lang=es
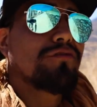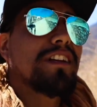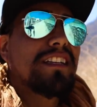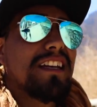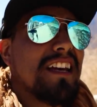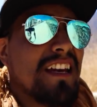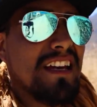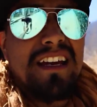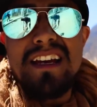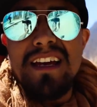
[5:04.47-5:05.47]
ofrece
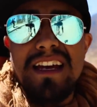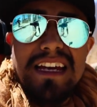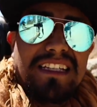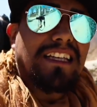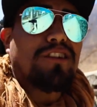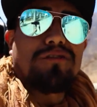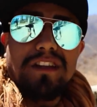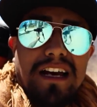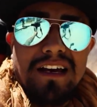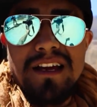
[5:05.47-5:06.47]
esta
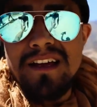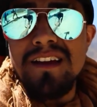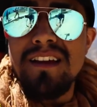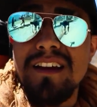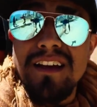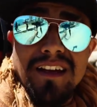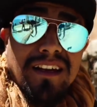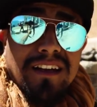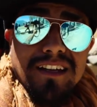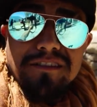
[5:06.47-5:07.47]
ruta.
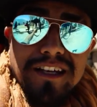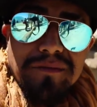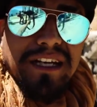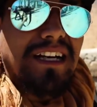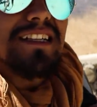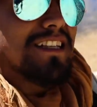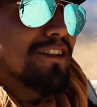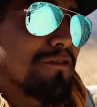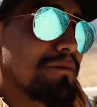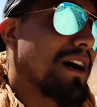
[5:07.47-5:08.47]
Creo que ya me
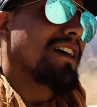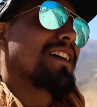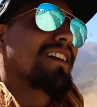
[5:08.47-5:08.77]
cansé, compa.